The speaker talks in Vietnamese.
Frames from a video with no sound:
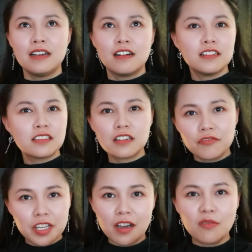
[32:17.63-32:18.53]
hết sức
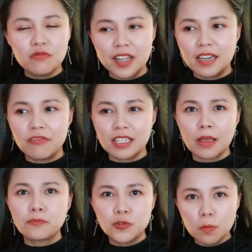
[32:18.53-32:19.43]
vì công việc và
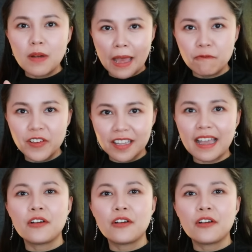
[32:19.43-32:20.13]
tập trung làm việc